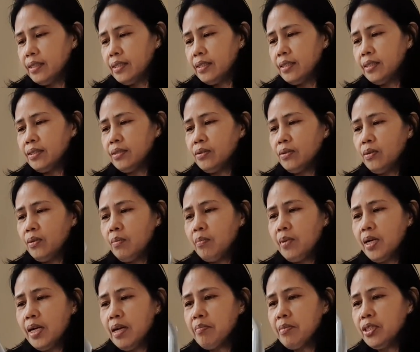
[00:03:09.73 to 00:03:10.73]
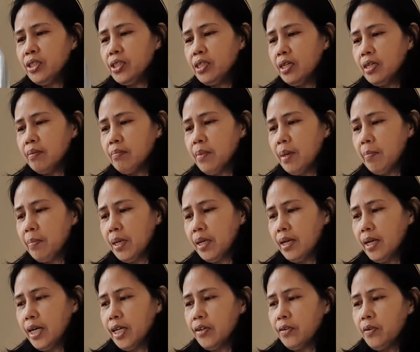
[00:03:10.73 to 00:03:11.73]
So marami siyang
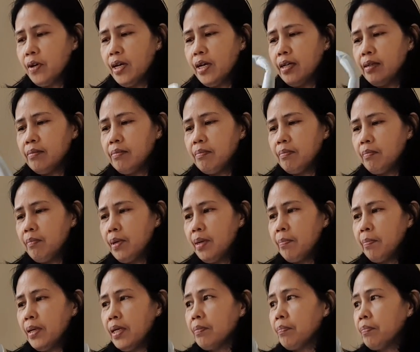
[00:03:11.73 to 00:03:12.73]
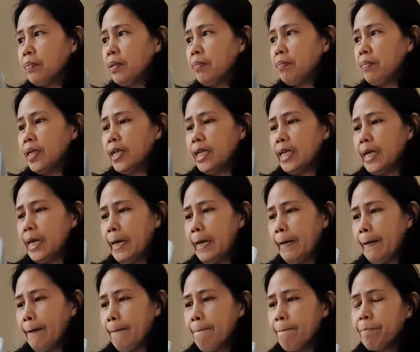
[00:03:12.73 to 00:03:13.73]
mapag-anuhan, mapagpipilian.
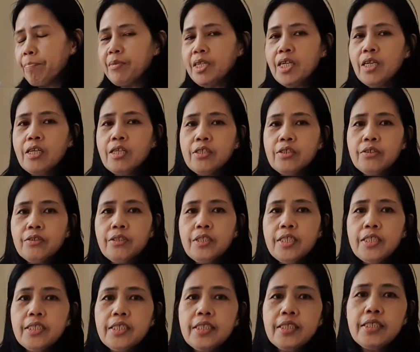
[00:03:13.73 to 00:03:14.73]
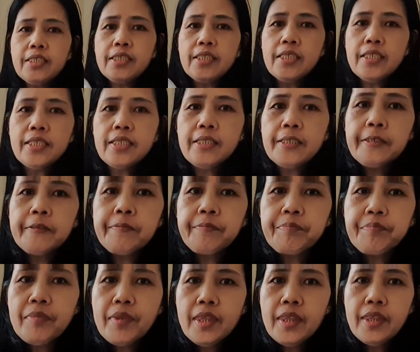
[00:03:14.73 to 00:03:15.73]
So this is the
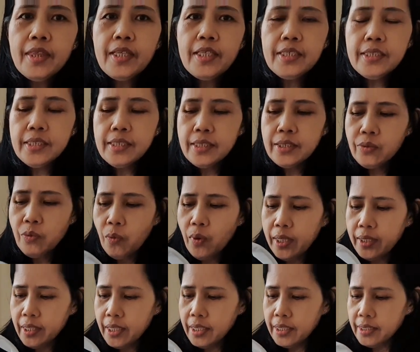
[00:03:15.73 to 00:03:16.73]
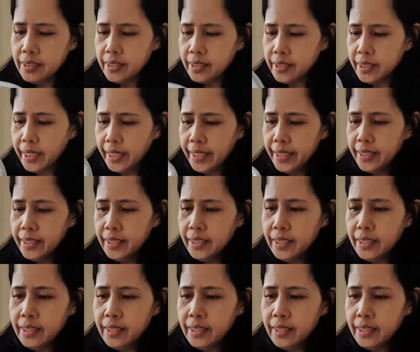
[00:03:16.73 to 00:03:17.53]
this is what inside.